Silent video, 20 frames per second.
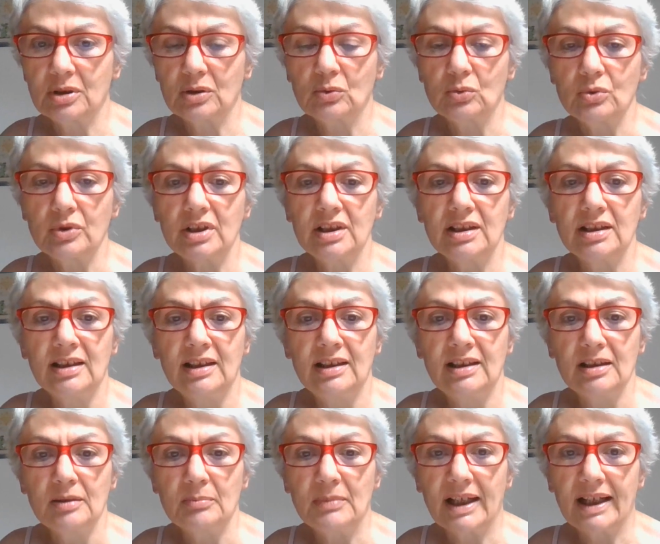per cui
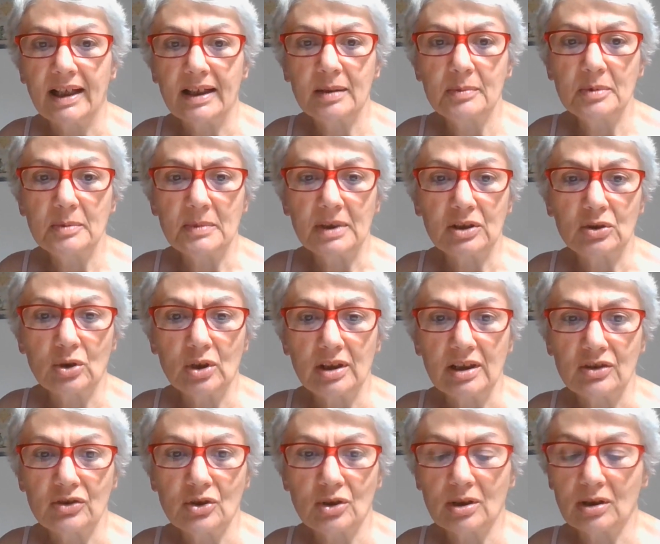magari mi metto a
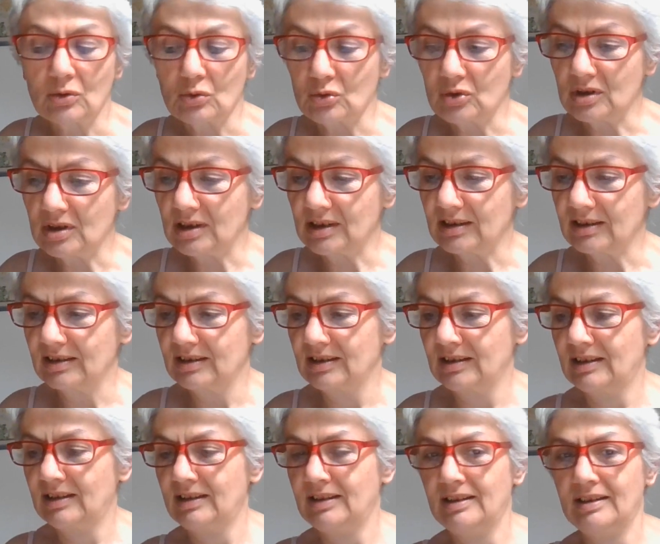leggere così
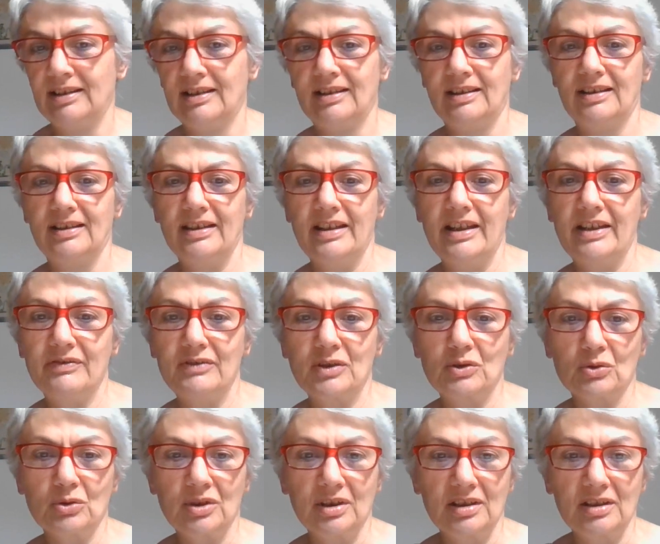
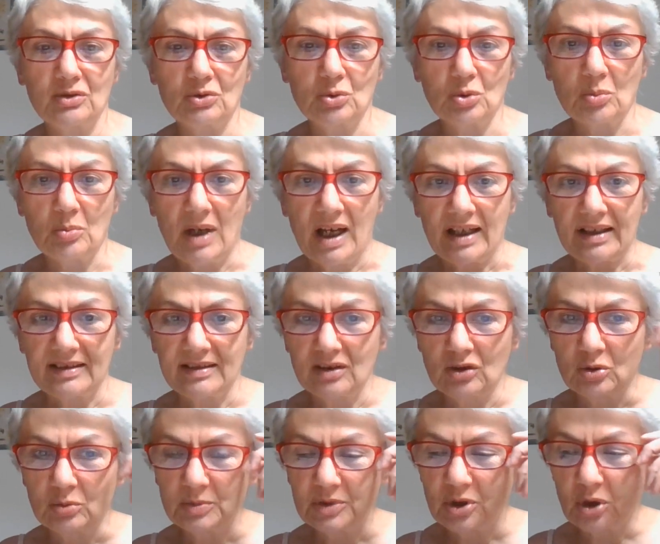evito di disturbare,
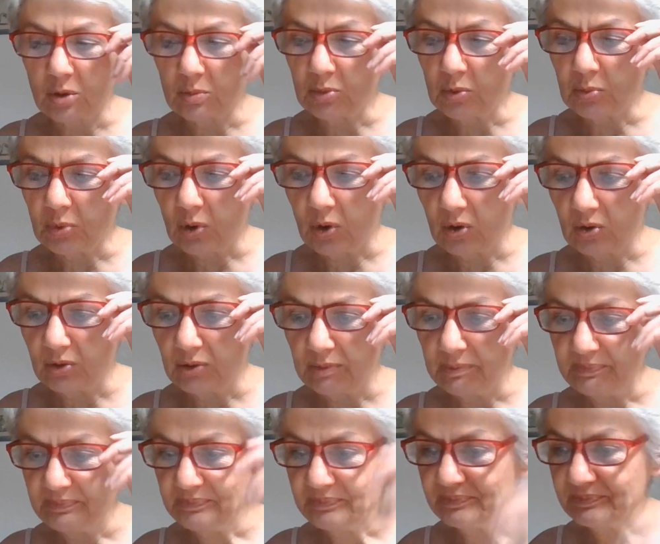siccome dormo
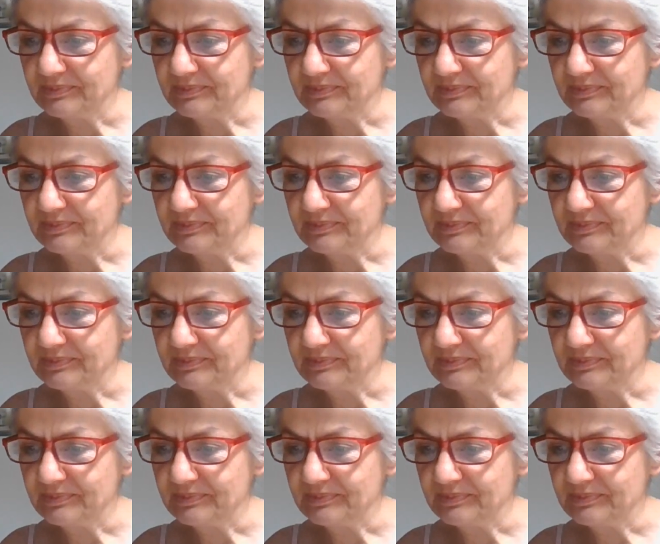poco.